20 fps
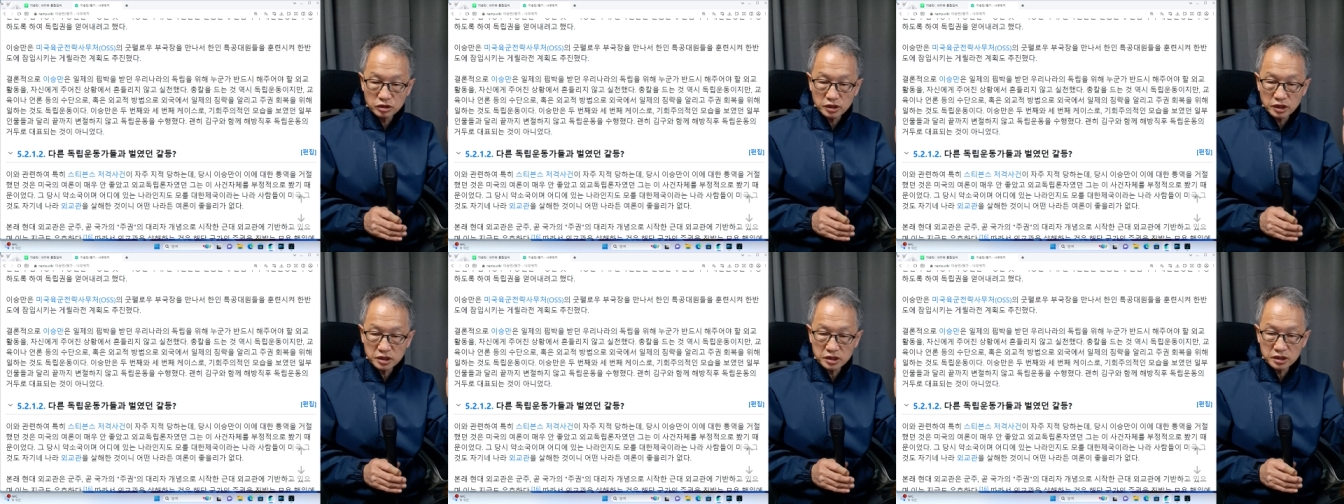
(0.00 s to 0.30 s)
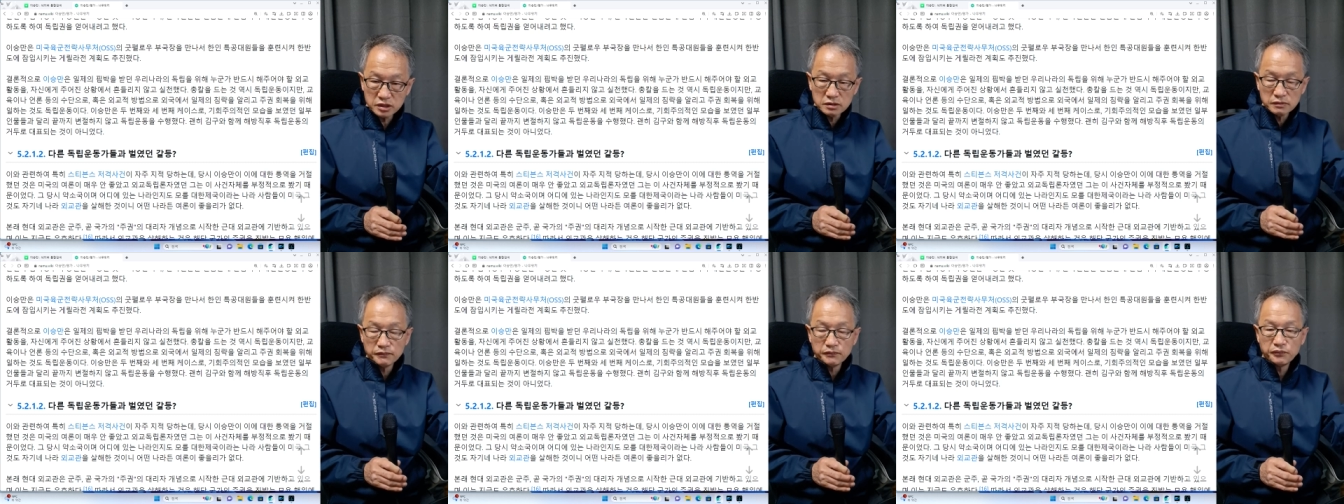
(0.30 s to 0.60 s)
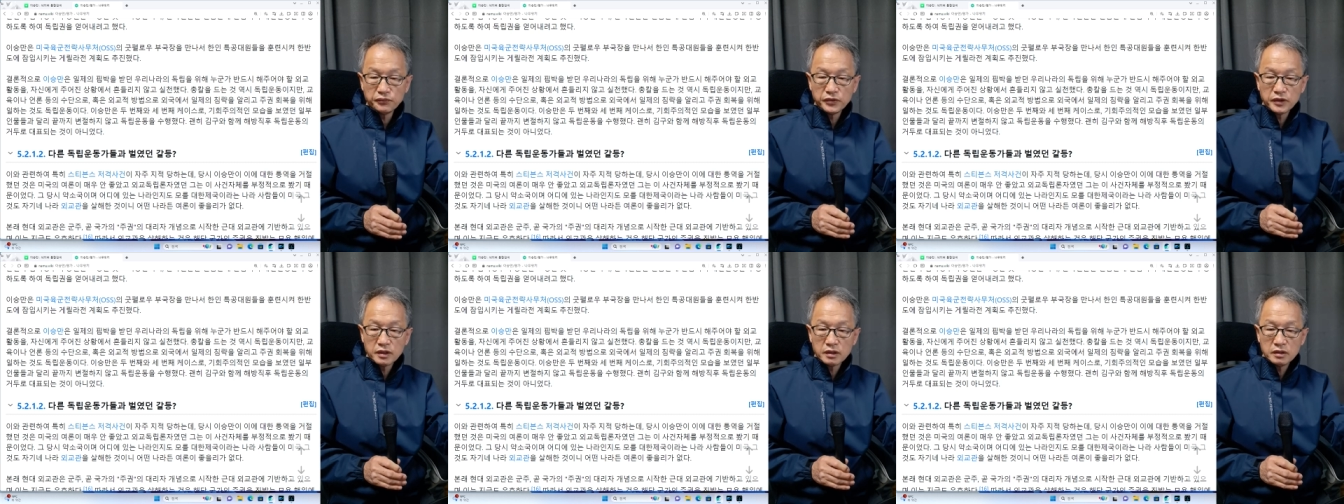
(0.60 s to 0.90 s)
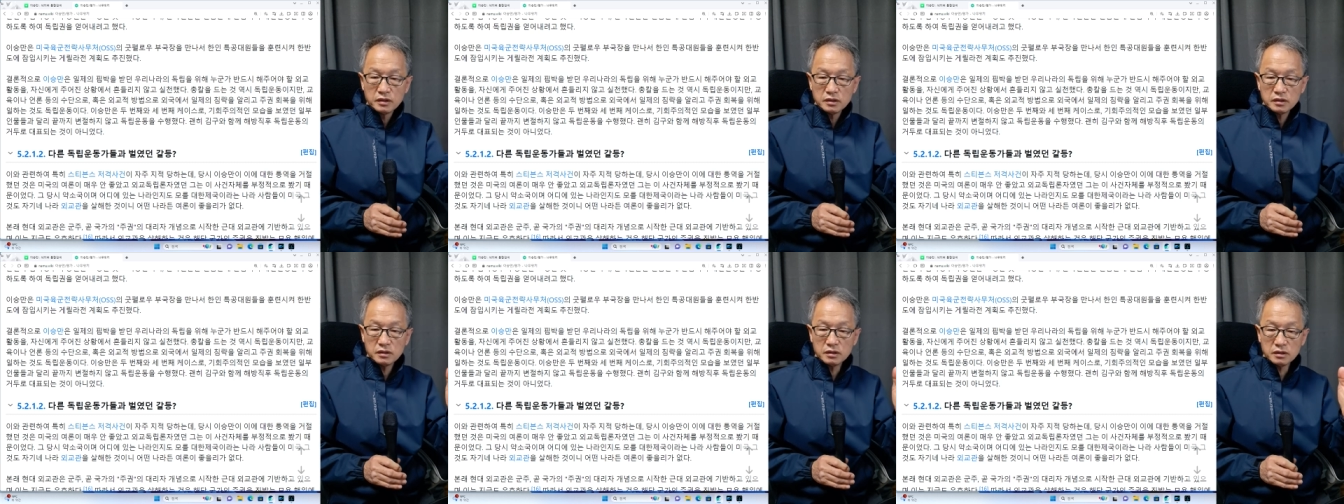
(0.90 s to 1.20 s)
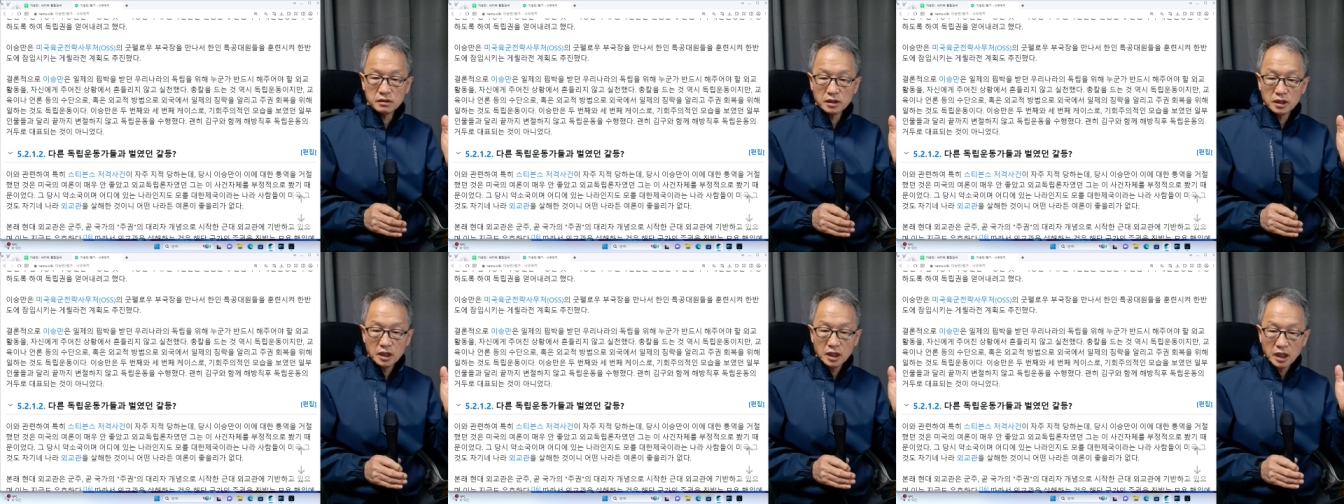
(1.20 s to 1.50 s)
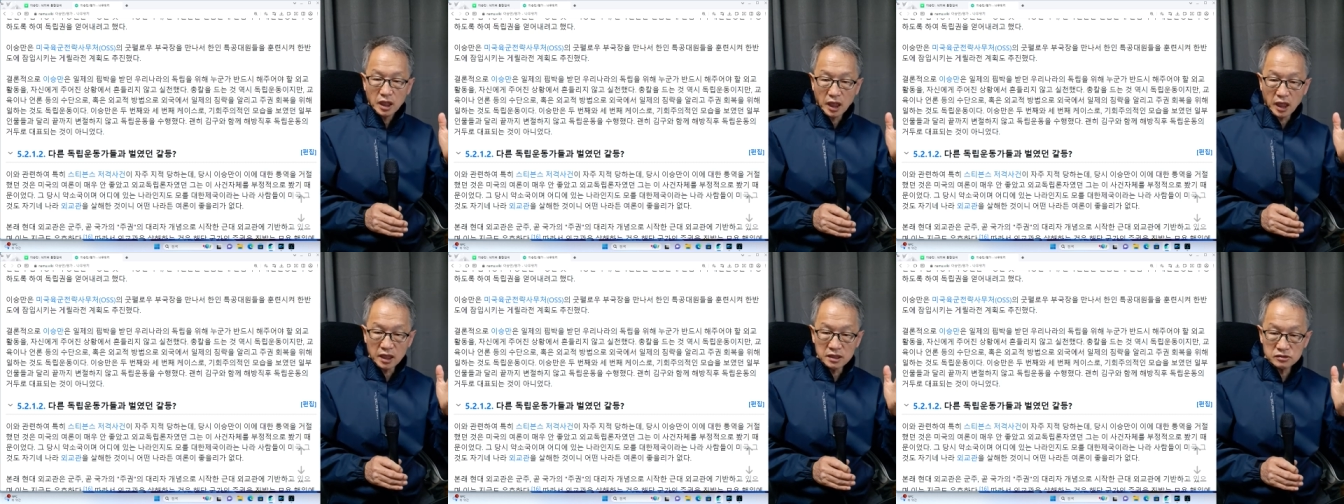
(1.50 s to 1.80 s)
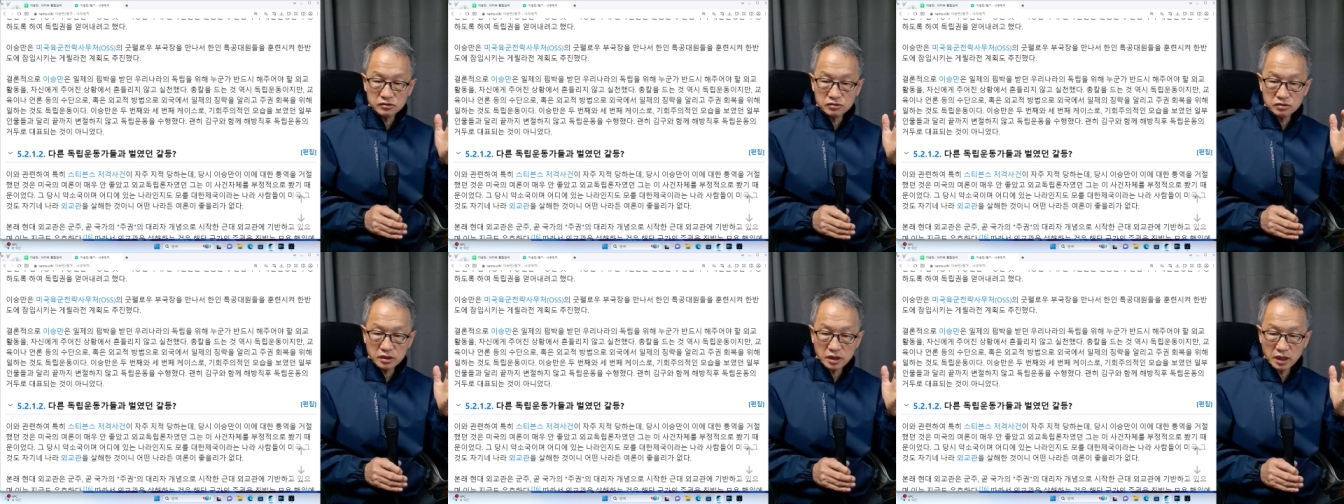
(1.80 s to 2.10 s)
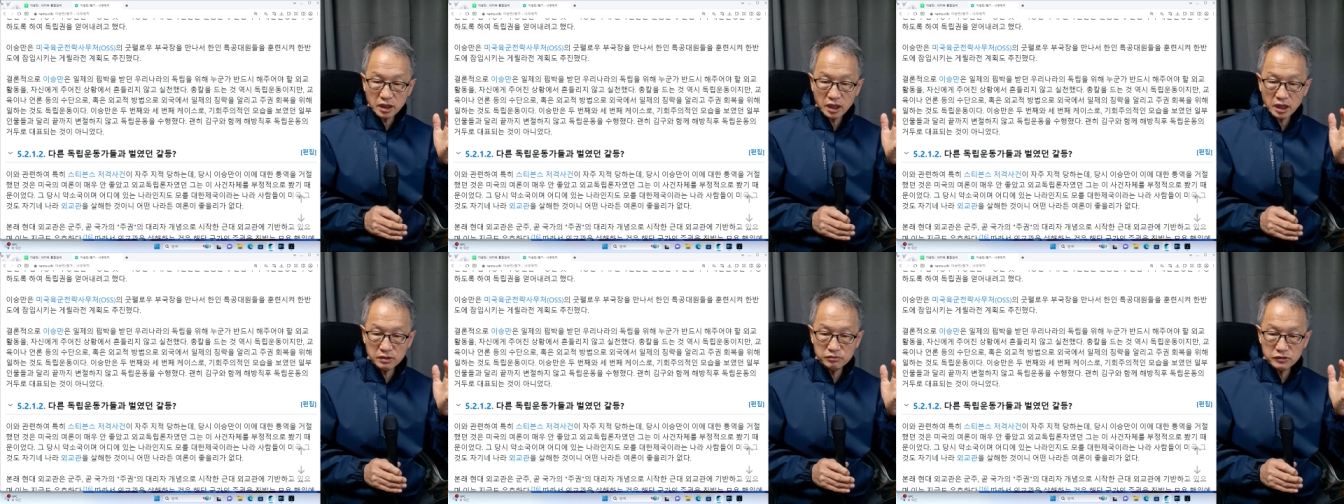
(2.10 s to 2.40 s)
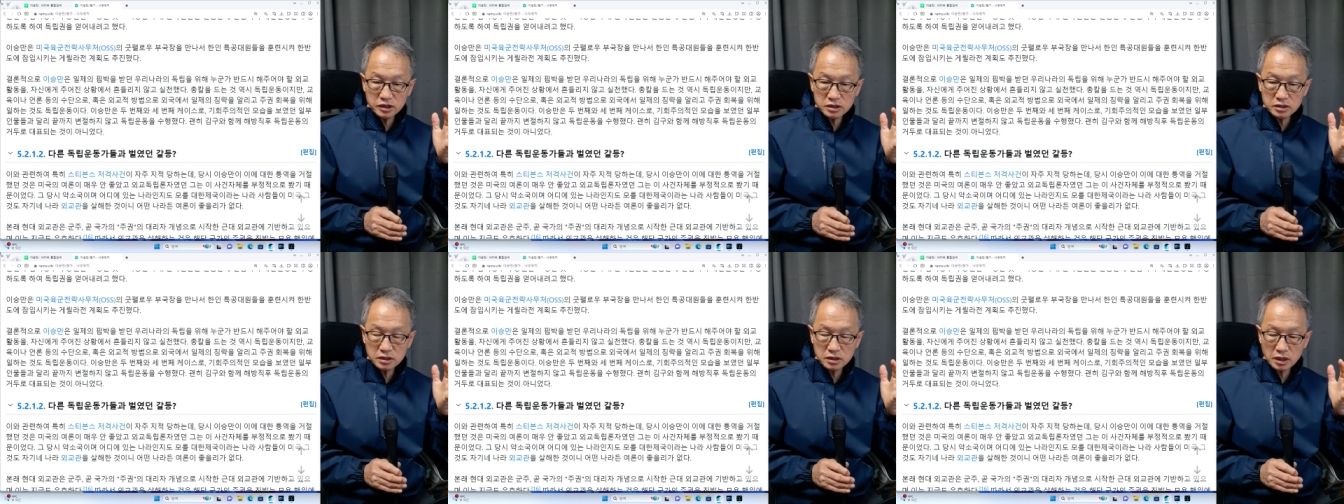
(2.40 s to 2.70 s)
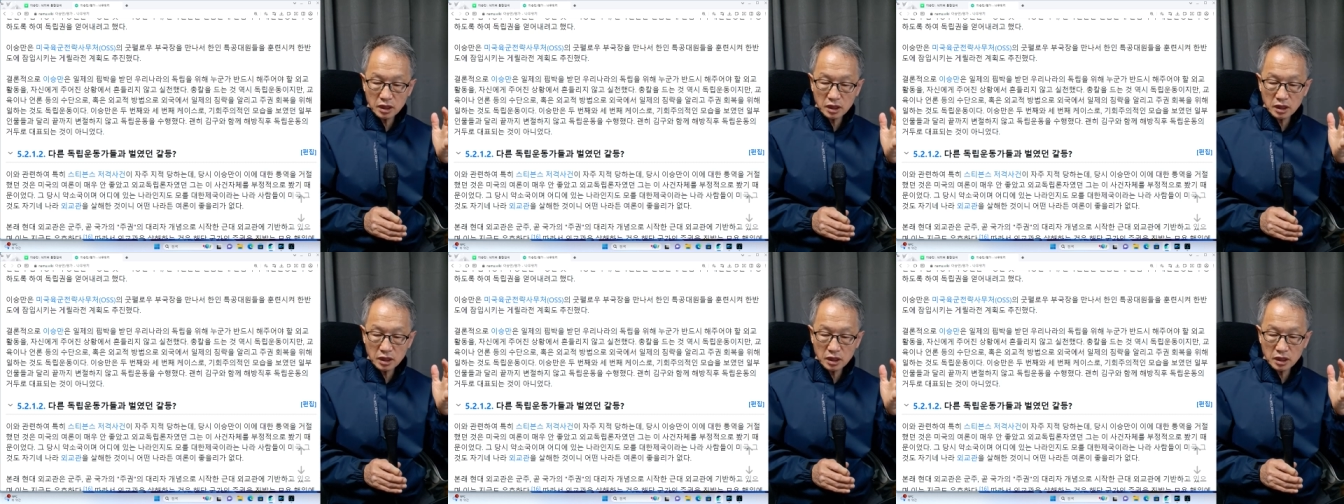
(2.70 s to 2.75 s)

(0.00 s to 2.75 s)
대신 이 한국의 핵미,